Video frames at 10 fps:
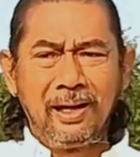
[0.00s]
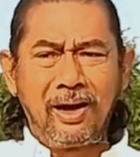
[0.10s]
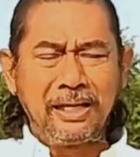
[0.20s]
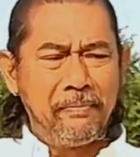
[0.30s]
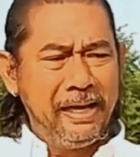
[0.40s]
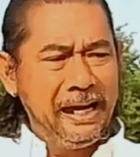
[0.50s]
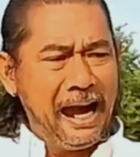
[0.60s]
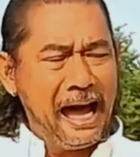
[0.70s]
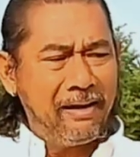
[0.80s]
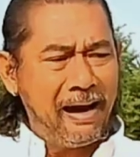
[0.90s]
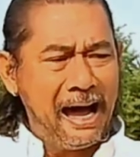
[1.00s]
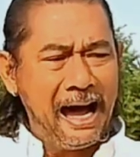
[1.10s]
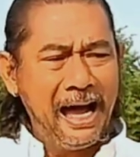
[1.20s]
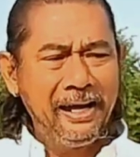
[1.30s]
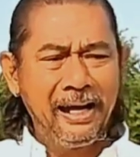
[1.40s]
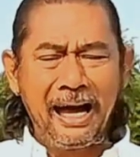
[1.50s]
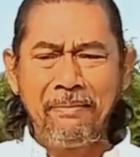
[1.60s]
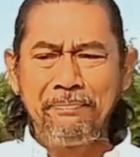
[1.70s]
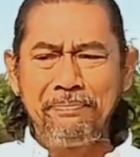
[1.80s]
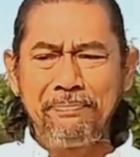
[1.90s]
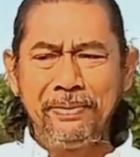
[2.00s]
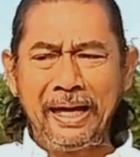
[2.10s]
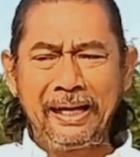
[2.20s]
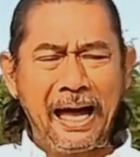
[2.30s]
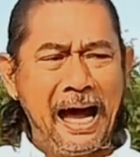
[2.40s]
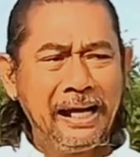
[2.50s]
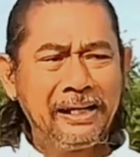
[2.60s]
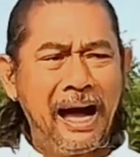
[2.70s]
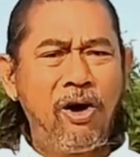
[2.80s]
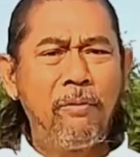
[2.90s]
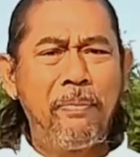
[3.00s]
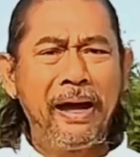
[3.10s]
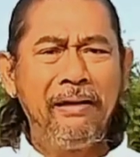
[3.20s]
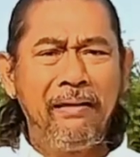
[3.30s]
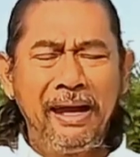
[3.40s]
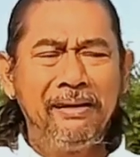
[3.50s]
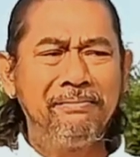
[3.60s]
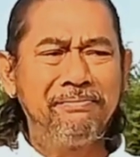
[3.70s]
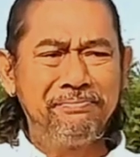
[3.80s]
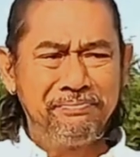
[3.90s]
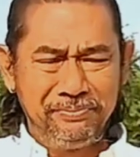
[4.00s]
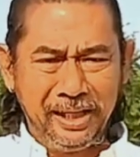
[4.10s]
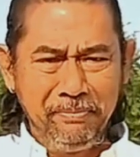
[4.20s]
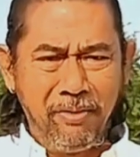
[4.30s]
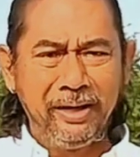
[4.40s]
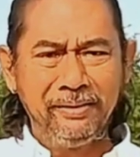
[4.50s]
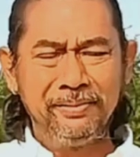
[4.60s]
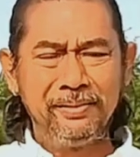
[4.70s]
ก็จะมีหลากหลายนะครับในการเข้าไปเล่นในบอล